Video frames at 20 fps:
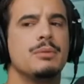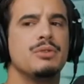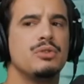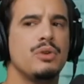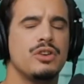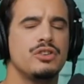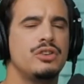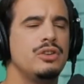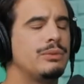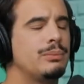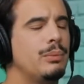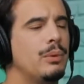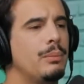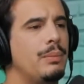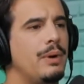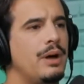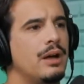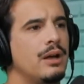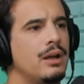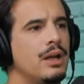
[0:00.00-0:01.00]
Mas eu acho isso bom,
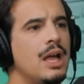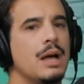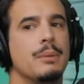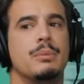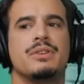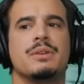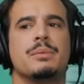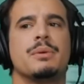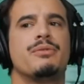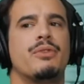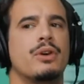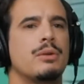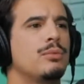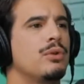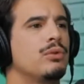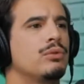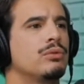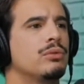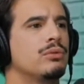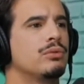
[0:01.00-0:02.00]
pá. Por exemplo, a
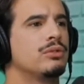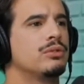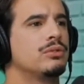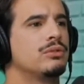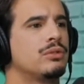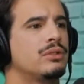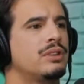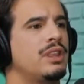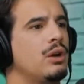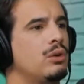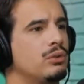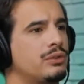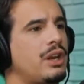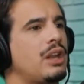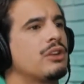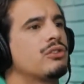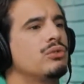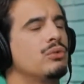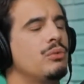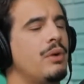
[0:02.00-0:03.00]
Fórmula 1 tem
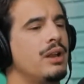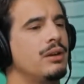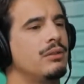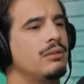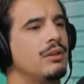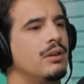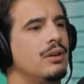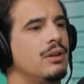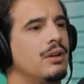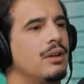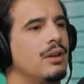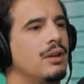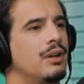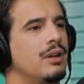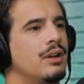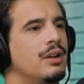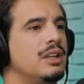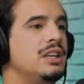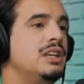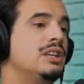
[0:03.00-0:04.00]
contratos de um ano.
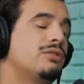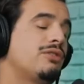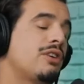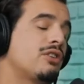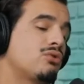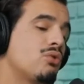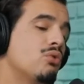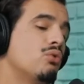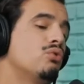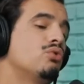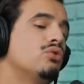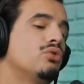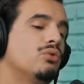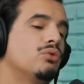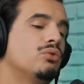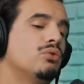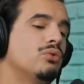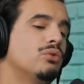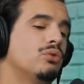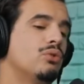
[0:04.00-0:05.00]
Sim. E isso faz com que, os,
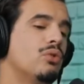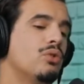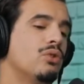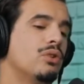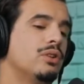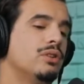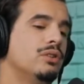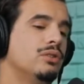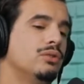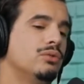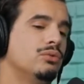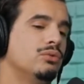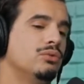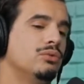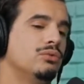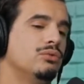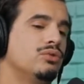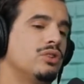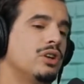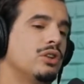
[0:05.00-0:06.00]
com que
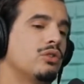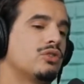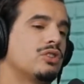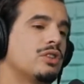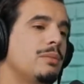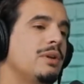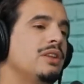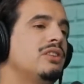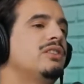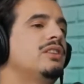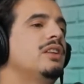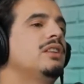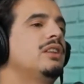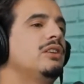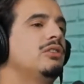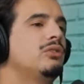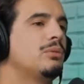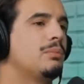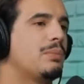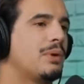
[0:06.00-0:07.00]
os jogadores também se tentem
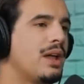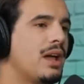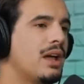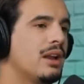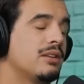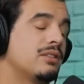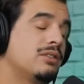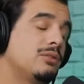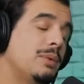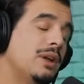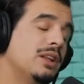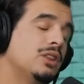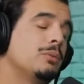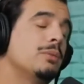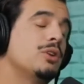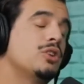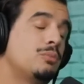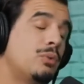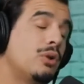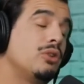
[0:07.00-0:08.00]
superar, se bem que estão
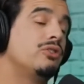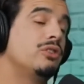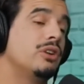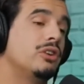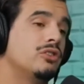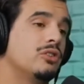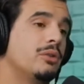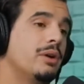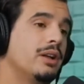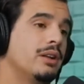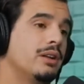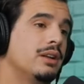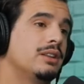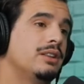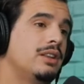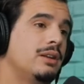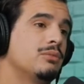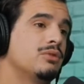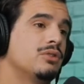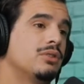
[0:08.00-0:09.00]
menos protegidos, não é? Em é.
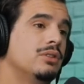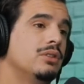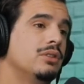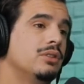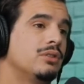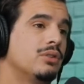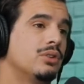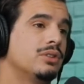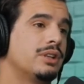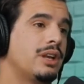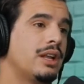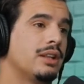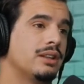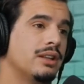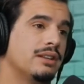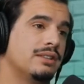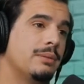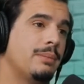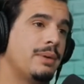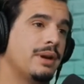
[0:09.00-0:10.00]
termos de, de, contrato.
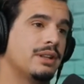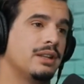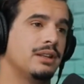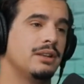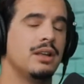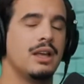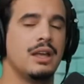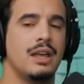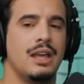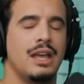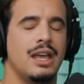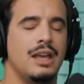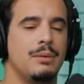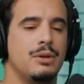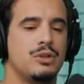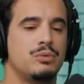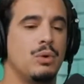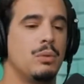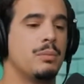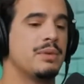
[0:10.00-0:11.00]
Nessa parte é menos boa.